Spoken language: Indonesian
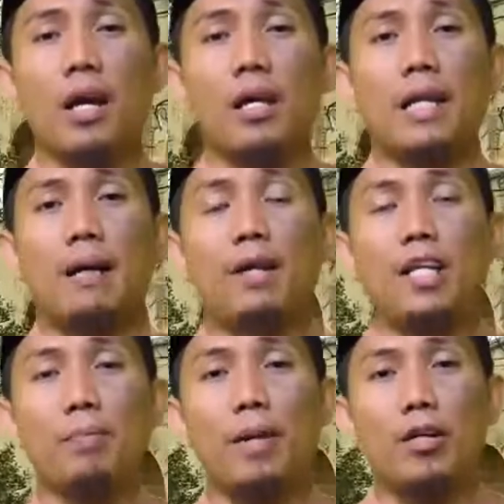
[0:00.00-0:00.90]
Nah,
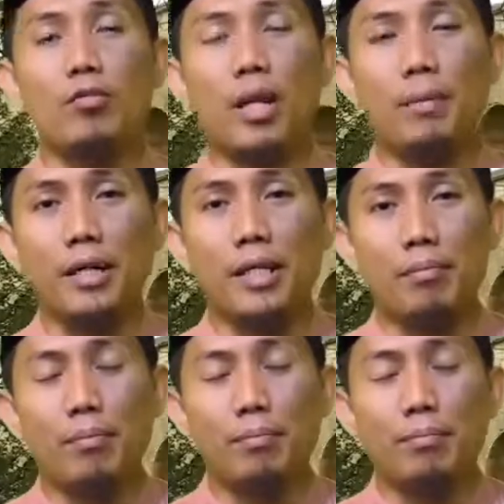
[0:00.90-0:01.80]
bagi para ulama
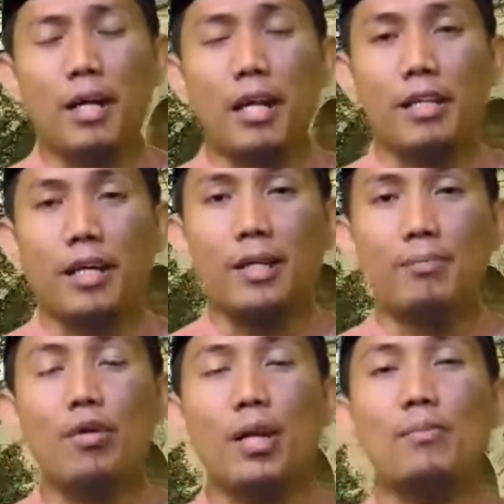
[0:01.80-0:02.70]
yang
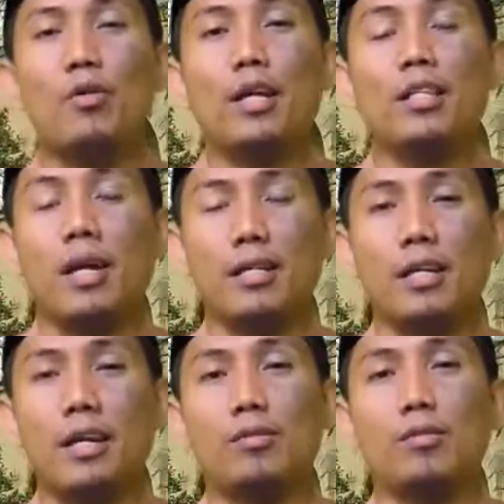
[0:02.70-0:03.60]
mengatakan boleh-boleh
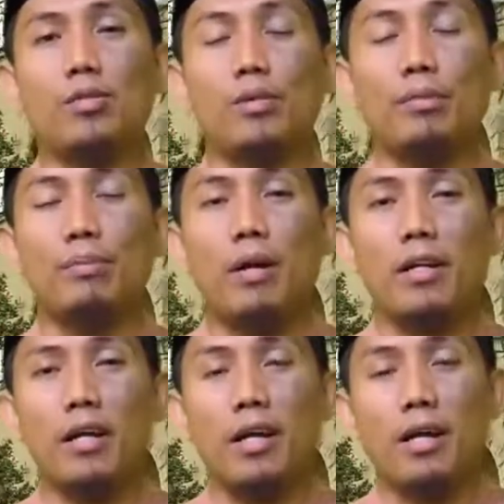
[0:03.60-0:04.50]
saja untuk
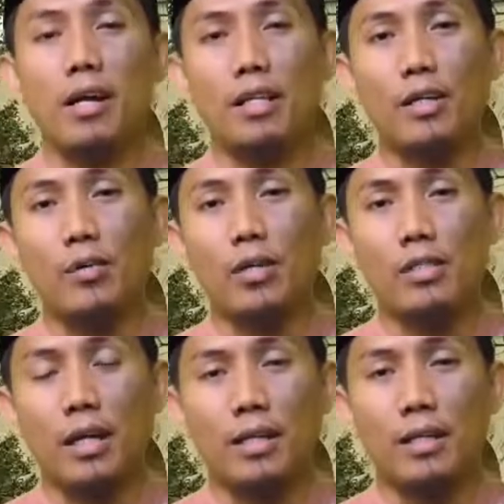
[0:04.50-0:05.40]
membagikan harta
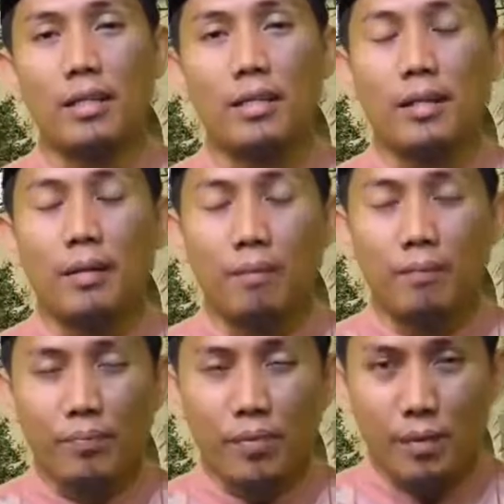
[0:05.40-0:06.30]
warisan
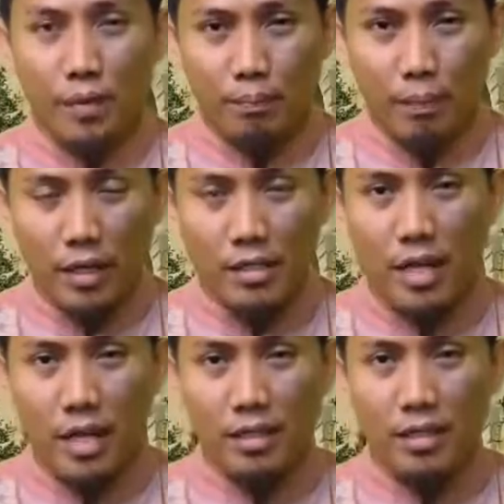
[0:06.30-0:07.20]
pada
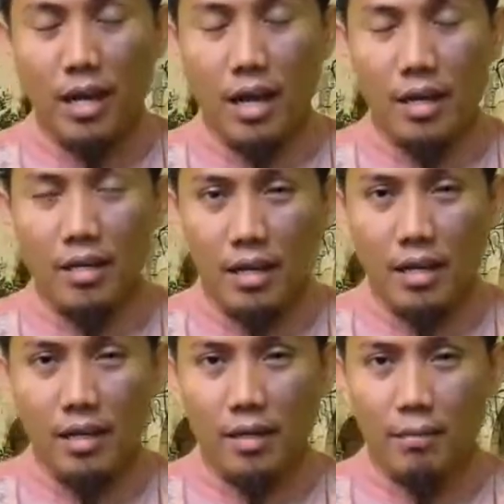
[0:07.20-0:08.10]
saat
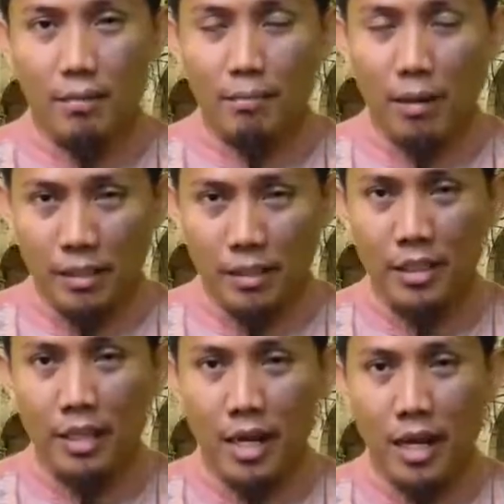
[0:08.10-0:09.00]
ada
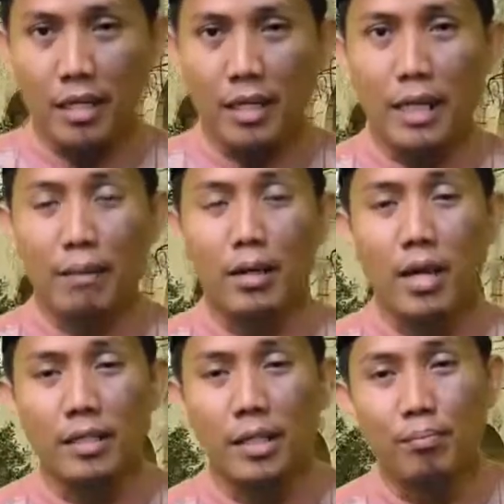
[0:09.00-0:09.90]
bayi yang ada dalam
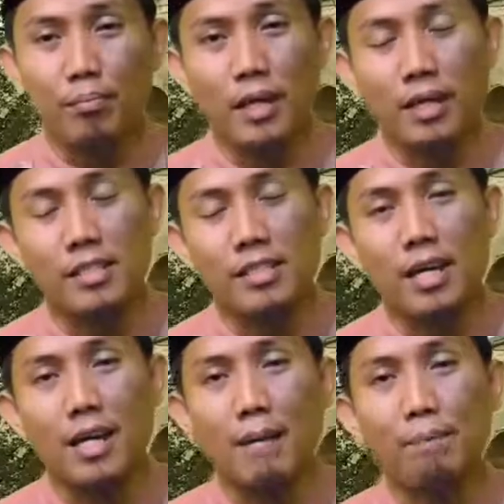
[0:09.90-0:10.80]
rahim, maka
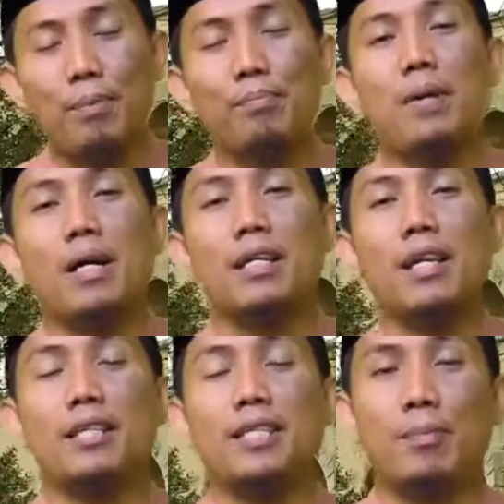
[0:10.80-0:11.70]
cara
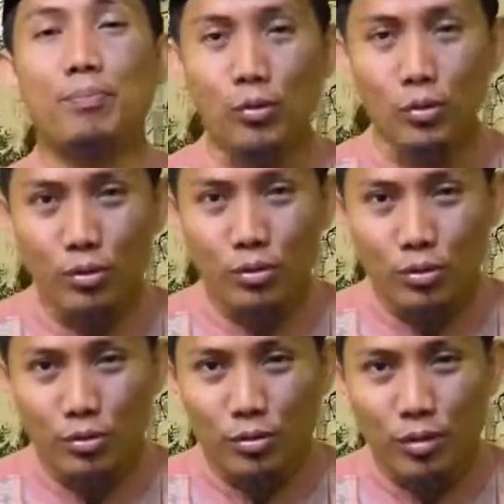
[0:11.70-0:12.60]
pembagiannya pun
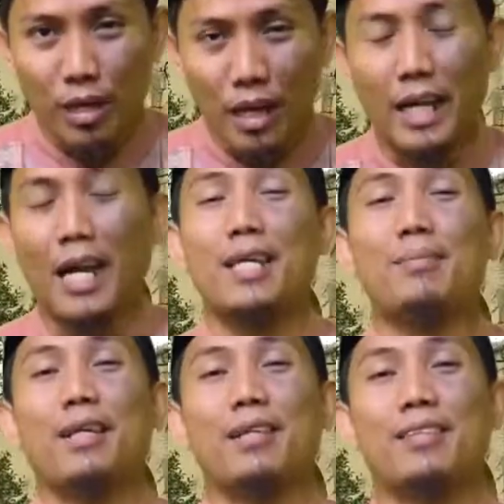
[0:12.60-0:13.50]
agak ribet.